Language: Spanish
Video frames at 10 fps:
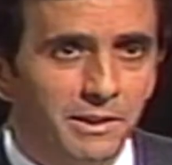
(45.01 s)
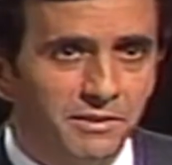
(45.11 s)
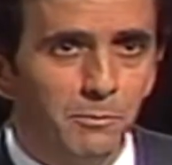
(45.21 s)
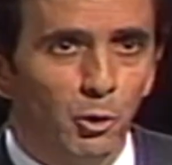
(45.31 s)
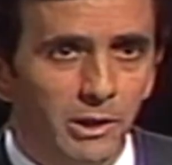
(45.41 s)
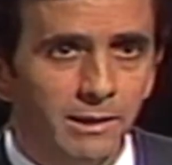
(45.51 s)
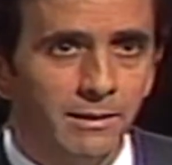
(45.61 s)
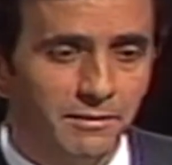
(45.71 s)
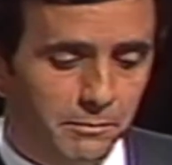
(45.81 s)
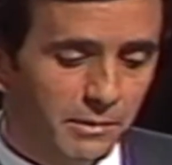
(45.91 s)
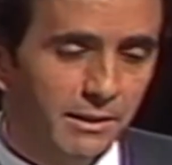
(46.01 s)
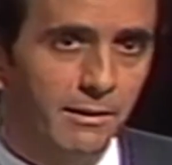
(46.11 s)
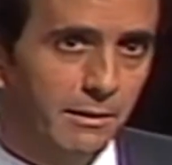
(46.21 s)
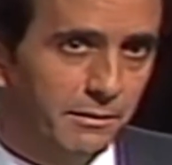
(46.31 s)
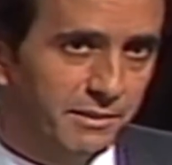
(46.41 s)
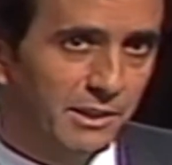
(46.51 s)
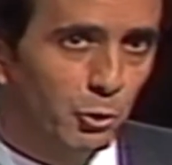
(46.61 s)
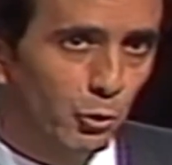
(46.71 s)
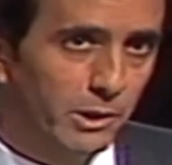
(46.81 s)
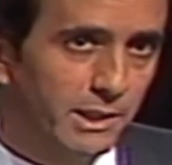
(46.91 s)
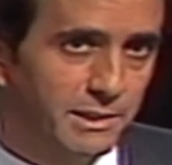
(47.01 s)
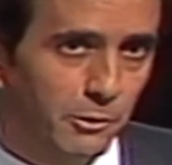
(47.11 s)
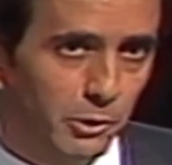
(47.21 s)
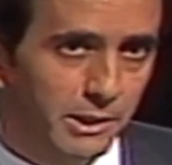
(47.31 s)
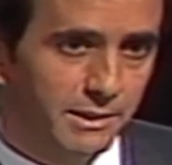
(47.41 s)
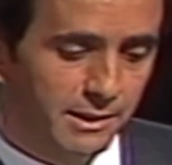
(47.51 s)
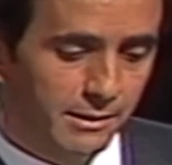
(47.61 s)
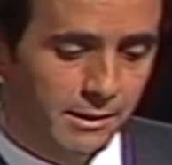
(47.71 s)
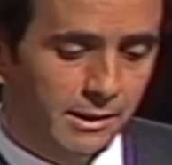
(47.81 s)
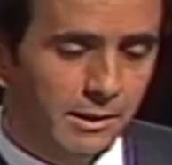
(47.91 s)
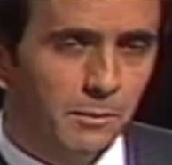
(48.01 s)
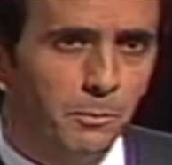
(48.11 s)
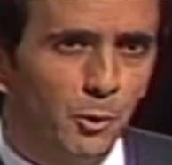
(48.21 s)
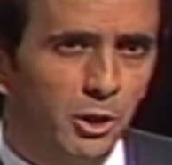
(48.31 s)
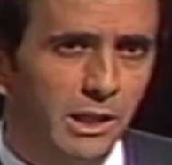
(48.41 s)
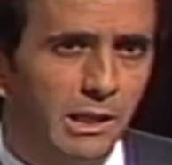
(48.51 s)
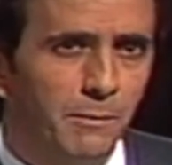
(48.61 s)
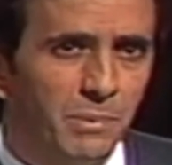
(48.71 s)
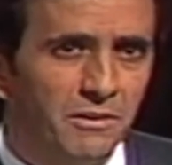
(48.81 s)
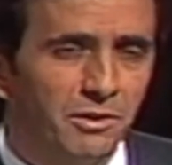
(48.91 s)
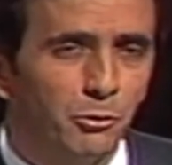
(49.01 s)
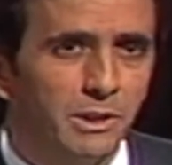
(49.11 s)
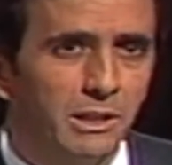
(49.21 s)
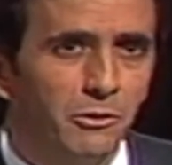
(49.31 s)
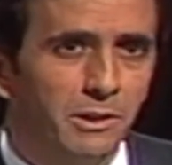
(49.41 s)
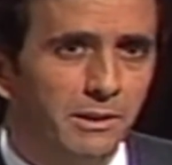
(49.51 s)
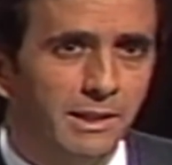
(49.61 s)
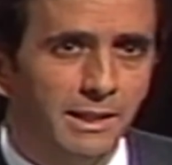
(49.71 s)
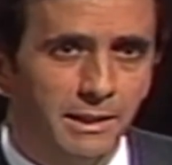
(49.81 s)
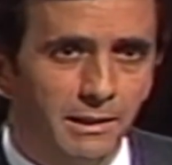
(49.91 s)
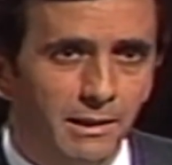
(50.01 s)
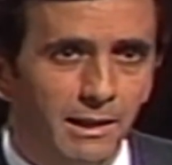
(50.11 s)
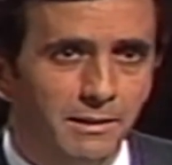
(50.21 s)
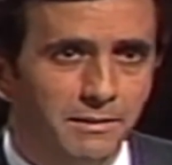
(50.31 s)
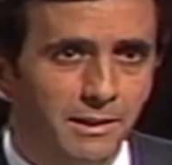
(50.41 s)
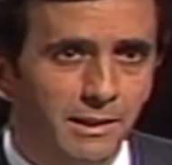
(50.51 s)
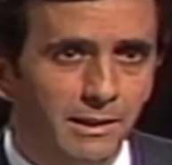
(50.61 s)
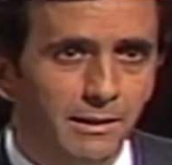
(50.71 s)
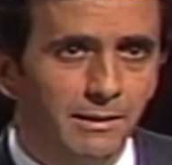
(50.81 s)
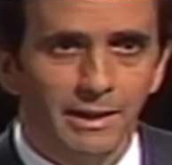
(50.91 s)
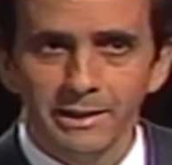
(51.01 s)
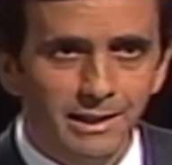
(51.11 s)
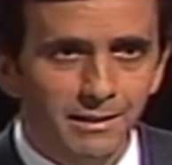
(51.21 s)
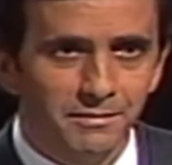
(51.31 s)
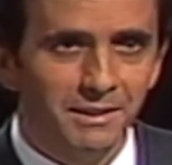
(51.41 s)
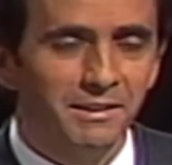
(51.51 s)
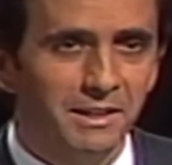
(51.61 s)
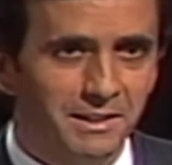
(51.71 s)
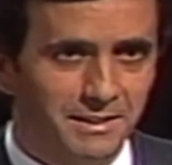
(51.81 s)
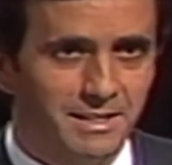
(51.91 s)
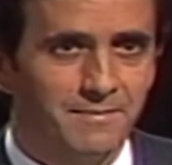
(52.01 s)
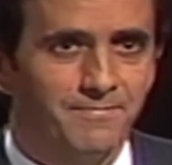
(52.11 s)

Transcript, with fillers: me dice modernas en vez de centro derecha o derecha. ¿Por qué piensa usted que hoy en día en general en Chile nadie quiere ser de derecha?